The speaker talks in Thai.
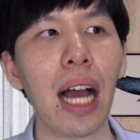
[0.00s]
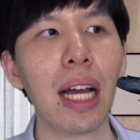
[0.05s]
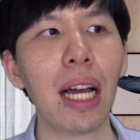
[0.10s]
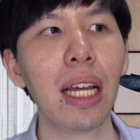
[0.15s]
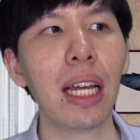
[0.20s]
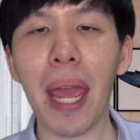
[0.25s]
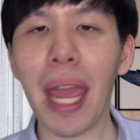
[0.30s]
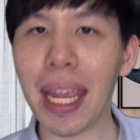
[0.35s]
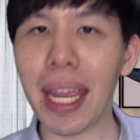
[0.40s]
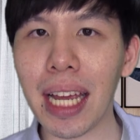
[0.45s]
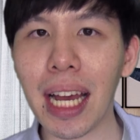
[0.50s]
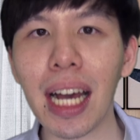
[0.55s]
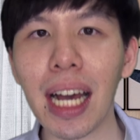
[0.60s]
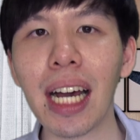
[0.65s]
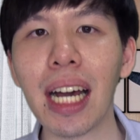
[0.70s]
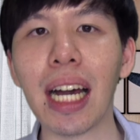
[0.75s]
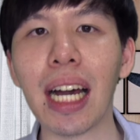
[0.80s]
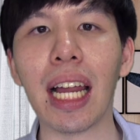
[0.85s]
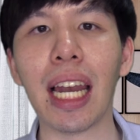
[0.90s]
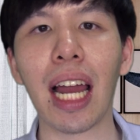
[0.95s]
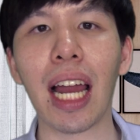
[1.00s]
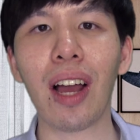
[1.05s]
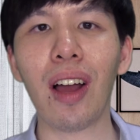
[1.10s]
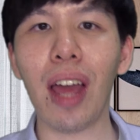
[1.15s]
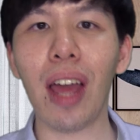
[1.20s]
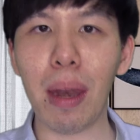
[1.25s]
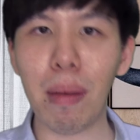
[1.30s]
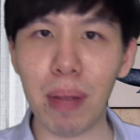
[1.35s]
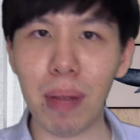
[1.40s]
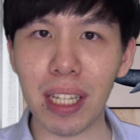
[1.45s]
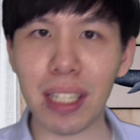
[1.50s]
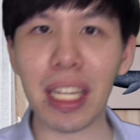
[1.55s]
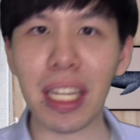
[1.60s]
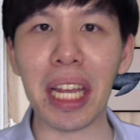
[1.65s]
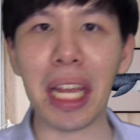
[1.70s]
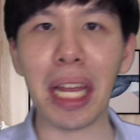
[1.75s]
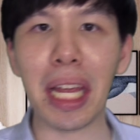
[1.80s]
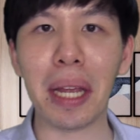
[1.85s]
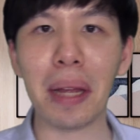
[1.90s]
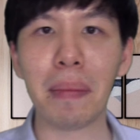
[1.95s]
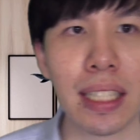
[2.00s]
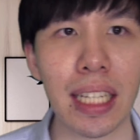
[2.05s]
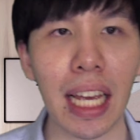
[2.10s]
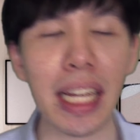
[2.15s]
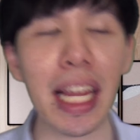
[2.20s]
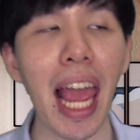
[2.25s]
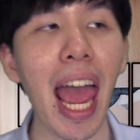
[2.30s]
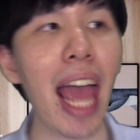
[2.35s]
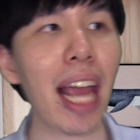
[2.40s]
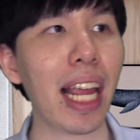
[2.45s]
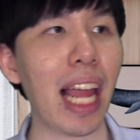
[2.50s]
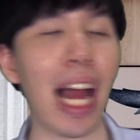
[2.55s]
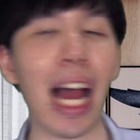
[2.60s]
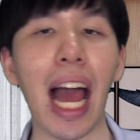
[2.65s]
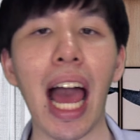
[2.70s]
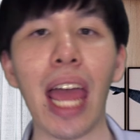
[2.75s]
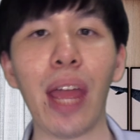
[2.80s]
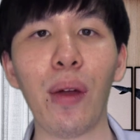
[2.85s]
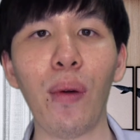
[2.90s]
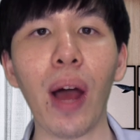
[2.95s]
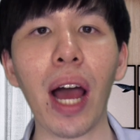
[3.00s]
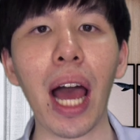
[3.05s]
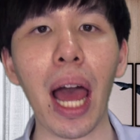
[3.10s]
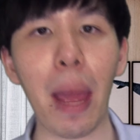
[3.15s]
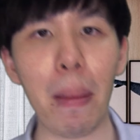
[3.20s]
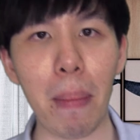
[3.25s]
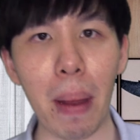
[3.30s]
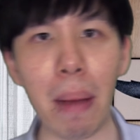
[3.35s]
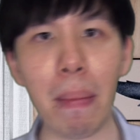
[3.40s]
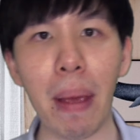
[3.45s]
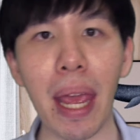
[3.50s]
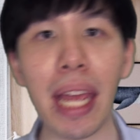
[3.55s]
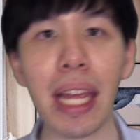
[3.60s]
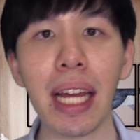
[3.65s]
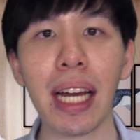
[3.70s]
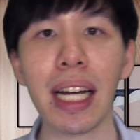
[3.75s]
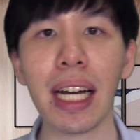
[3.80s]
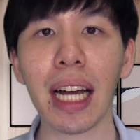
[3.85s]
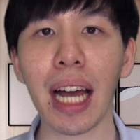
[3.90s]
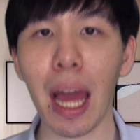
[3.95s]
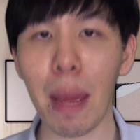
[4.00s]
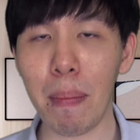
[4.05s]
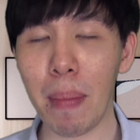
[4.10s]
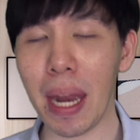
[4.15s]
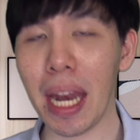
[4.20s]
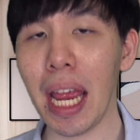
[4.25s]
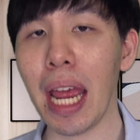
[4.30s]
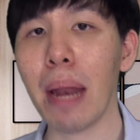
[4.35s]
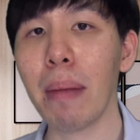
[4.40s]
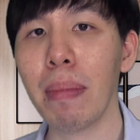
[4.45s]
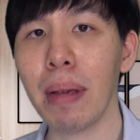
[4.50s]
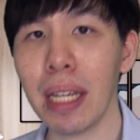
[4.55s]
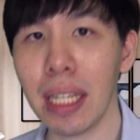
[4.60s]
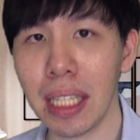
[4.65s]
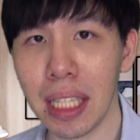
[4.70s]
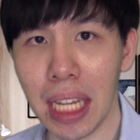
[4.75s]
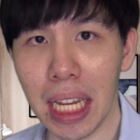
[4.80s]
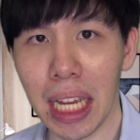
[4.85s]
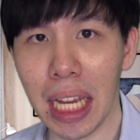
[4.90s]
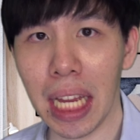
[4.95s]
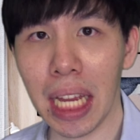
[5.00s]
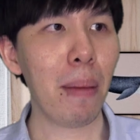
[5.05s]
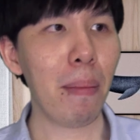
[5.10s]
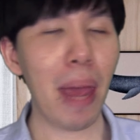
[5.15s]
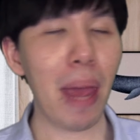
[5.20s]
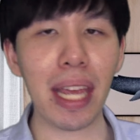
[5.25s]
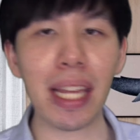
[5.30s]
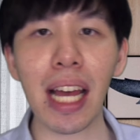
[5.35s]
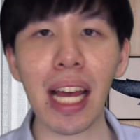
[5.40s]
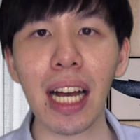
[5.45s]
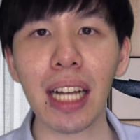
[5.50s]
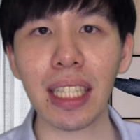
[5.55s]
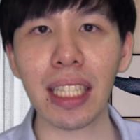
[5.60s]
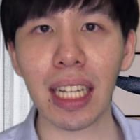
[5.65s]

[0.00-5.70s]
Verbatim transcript: งเพลเยอร์แล้วก็ NPC จะแยกยังไงว่าใครเป็นเพลเยอร์ ใครเป็น NPC เพลเยอร์